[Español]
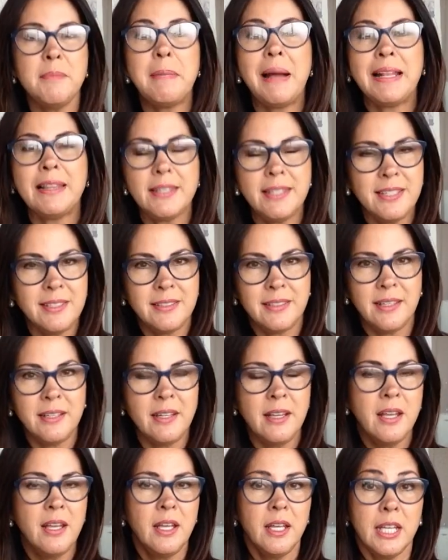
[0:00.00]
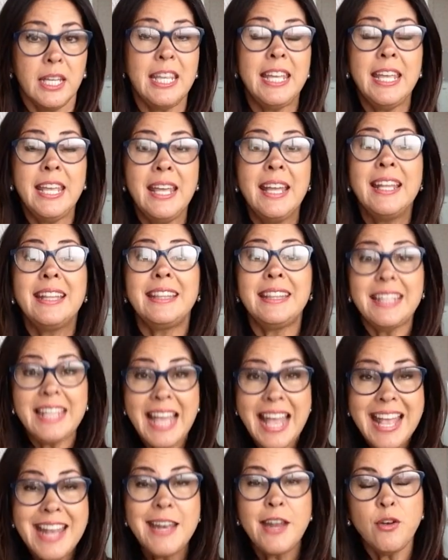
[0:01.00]
maldicen y
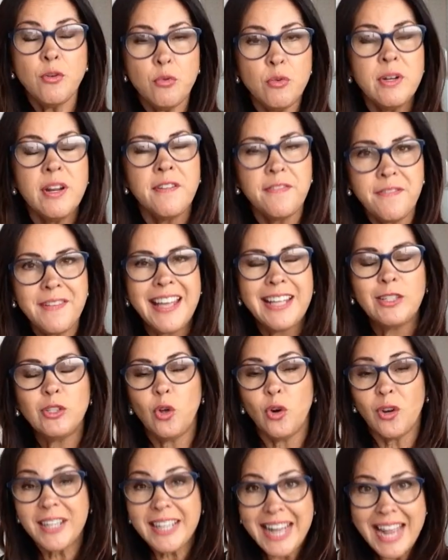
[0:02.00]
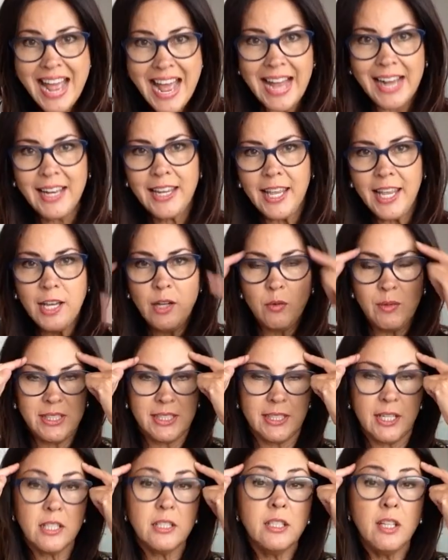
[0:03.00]
tienen un efecto real en
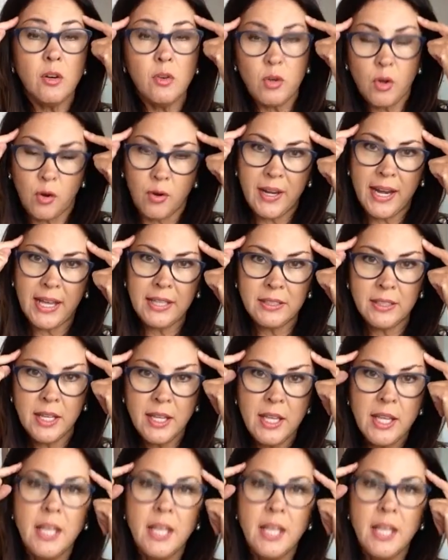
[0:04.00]
nuestras neuronas